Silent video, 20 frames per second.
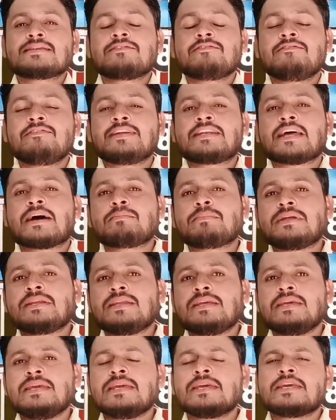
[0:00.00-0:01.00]
विटामिन
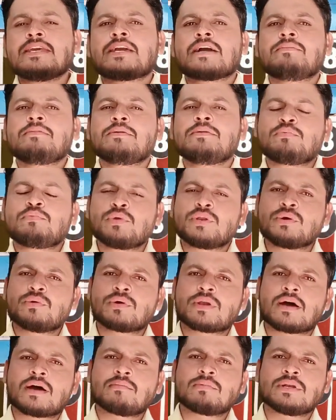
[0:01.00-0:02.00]
ई e की कमी पूरी
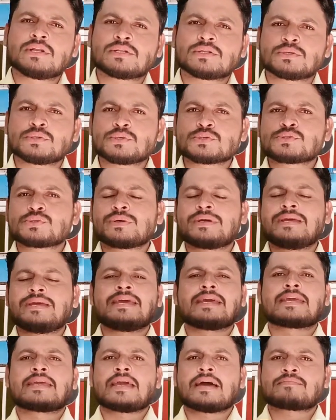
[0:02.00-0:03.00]
होना बोले तो दोस्तों
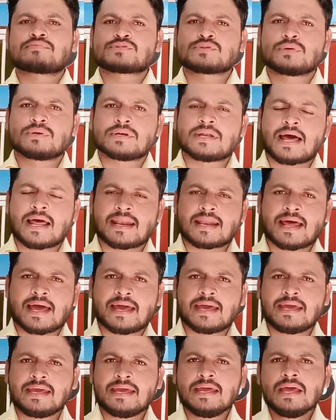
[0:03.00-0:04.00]
एक कैप्सूल डालना
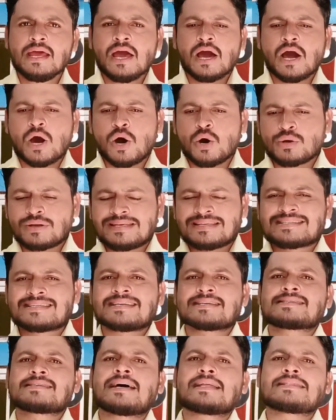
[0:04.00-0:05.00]
है और
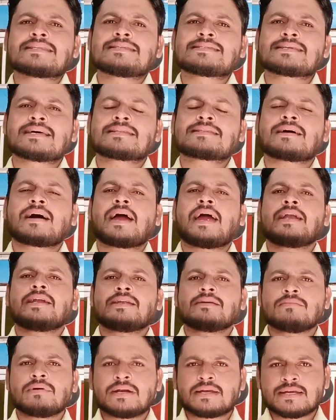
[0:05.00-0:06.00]
इसके साथ ही साथ
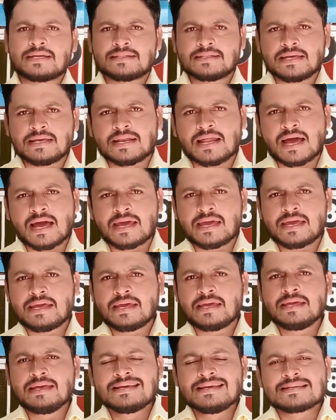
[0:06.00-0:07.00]
एंटीबायोटिक देना है
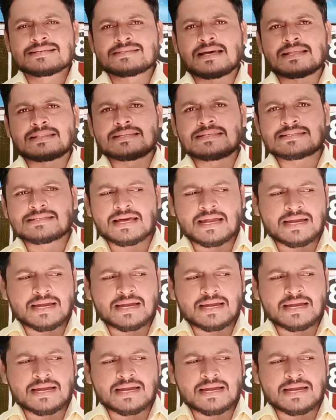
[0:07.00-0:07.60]
साथ ही साथ